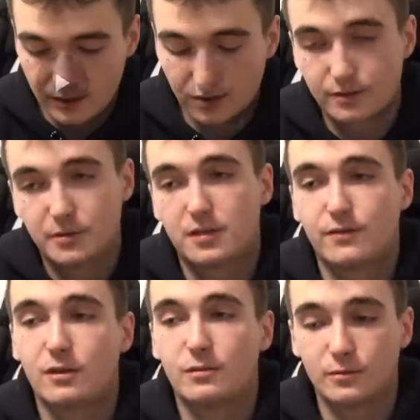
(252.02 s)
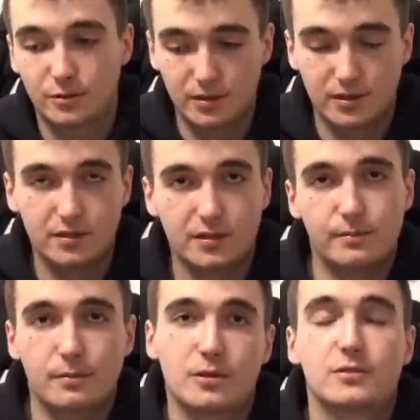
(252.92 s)
Osobiście wolałbym usłyszeć, że
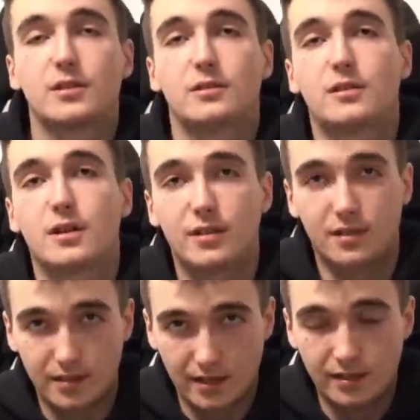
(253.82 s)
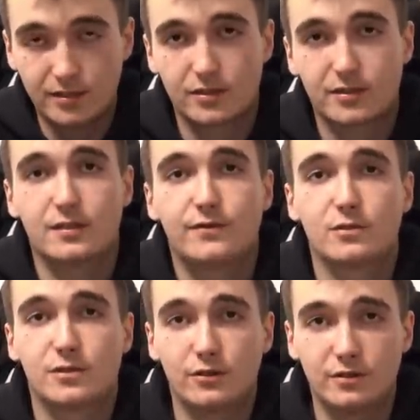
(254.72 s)
po prostu się do tego nie nadaje i zostać
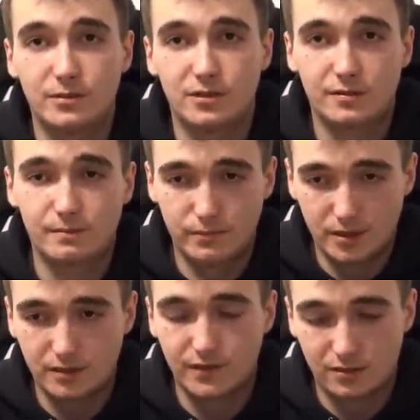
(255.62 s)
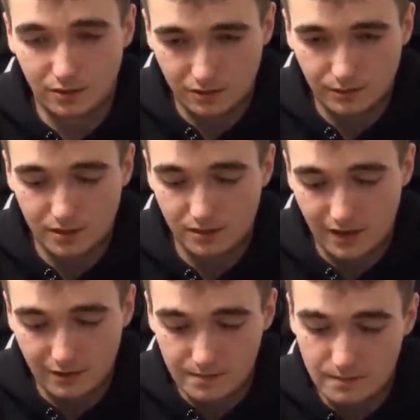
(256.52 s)
wyrzuconym niż przeżywać to, co
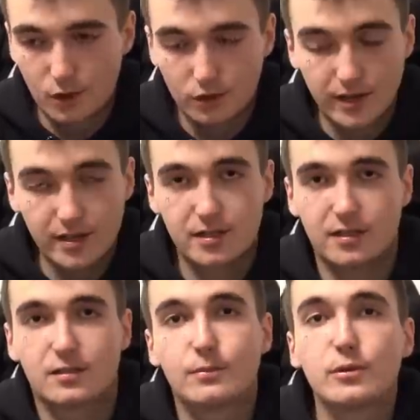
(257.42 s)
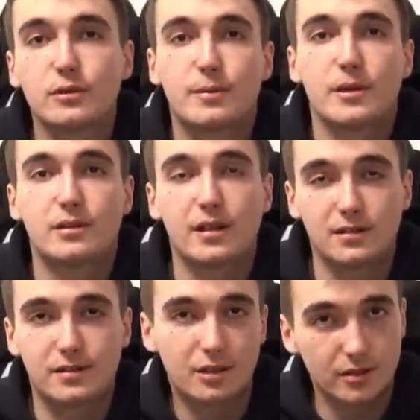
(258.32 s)
przeżywałem. To odejście nastąpiło dopiero teraz
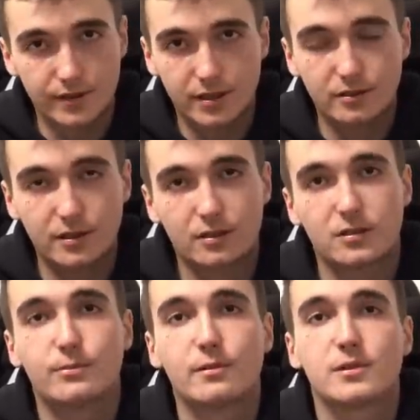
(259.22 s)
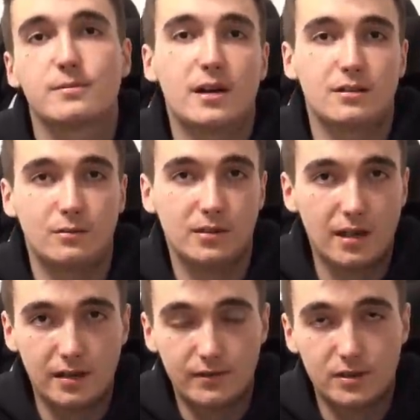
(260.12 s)
tylko ze względu na to, że byłem z Martą i
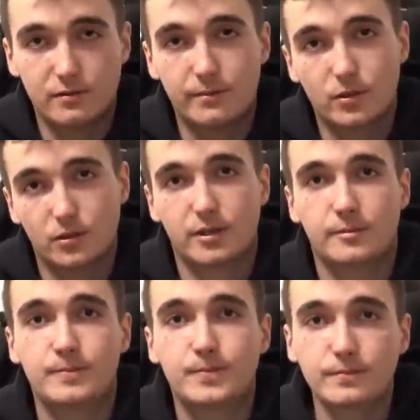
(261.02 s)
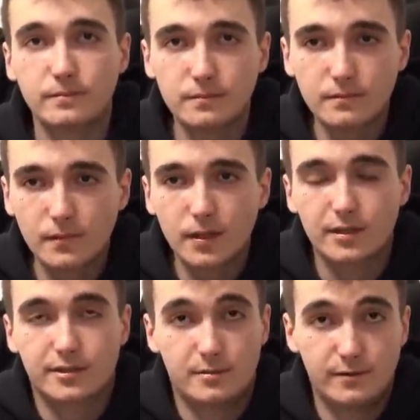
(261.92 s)
dalej wierzyłem w to, że Chodzi o tam...
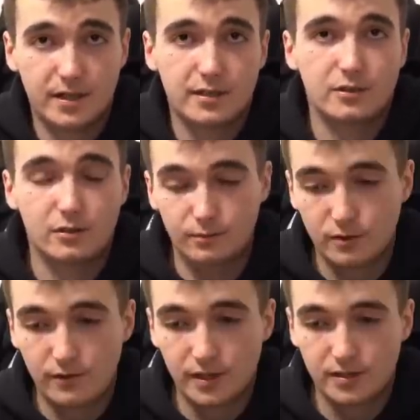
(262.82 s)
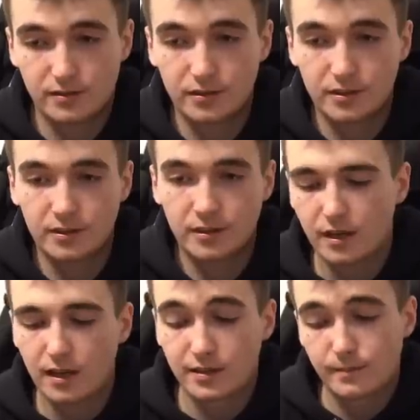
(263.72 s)
jesteśmy w stanie A, nie pamiętam jak ona się no nazywa.
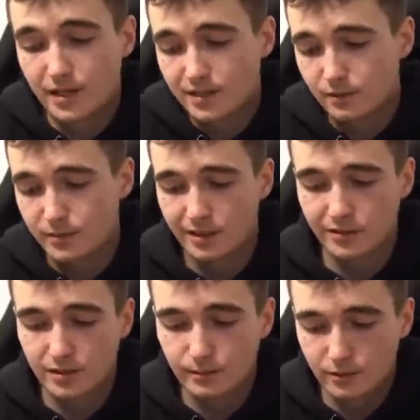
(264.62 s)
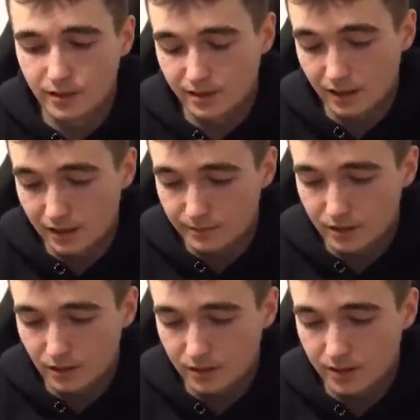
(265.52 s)
No ale najbardziej dobijające było jednak dla mnie
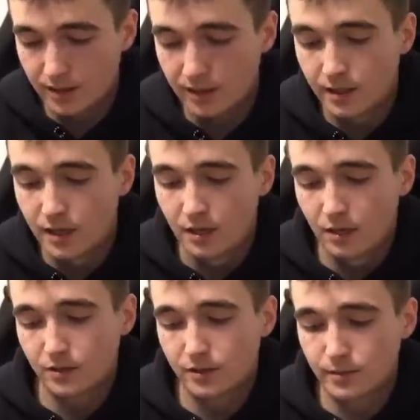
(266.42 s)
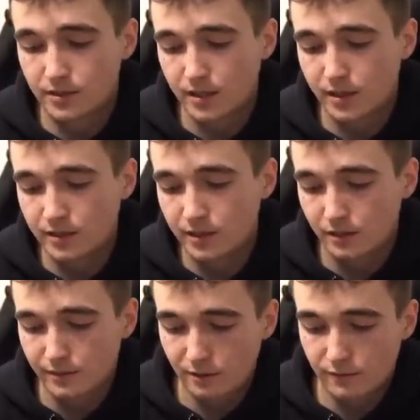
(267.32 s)
to, że osoby trzecie
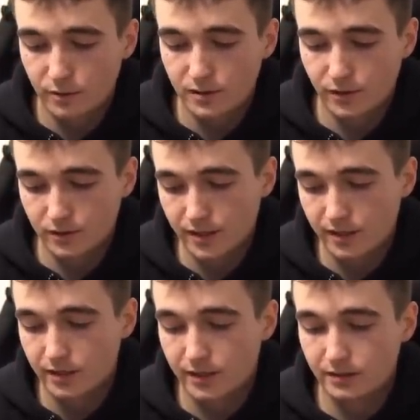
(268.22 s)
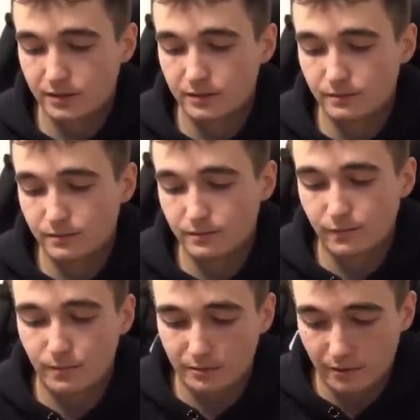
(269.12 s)
ingerowały w mój związek, kiedy
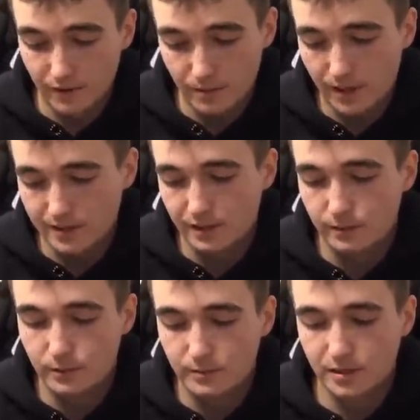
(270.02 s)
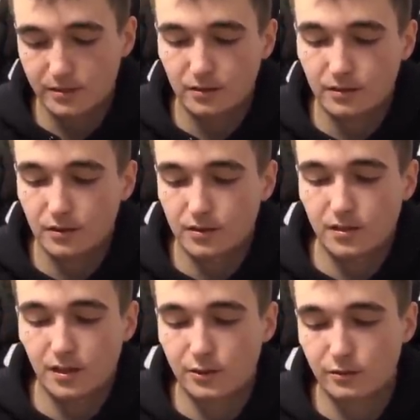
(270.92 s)
wpadłem w depresję i byłem niezdolny do
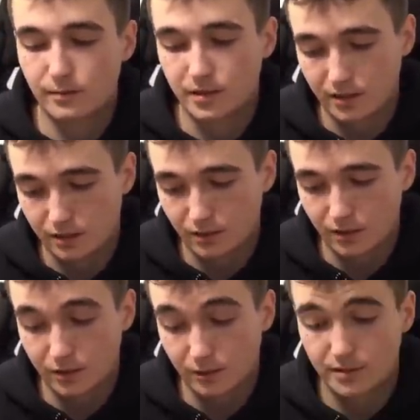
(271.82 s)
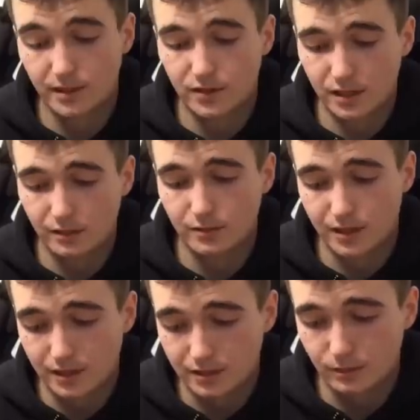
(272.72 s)
życia. Czułem, że niektóre osoby za wszelką
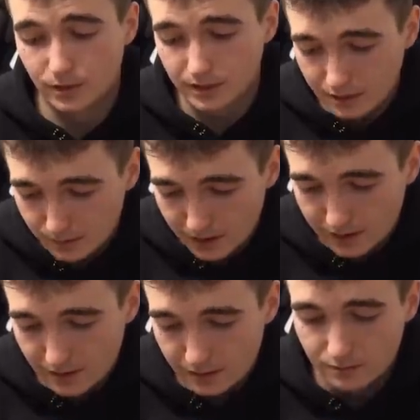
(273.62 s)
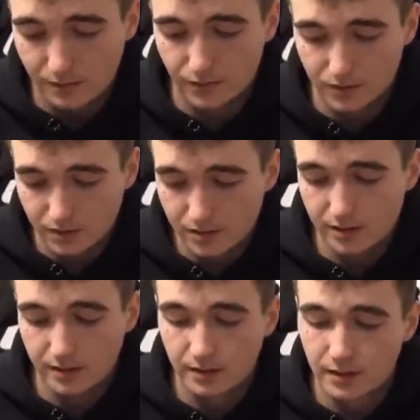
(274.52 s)
cenę chcą pokazać Marcie i udowodnić, że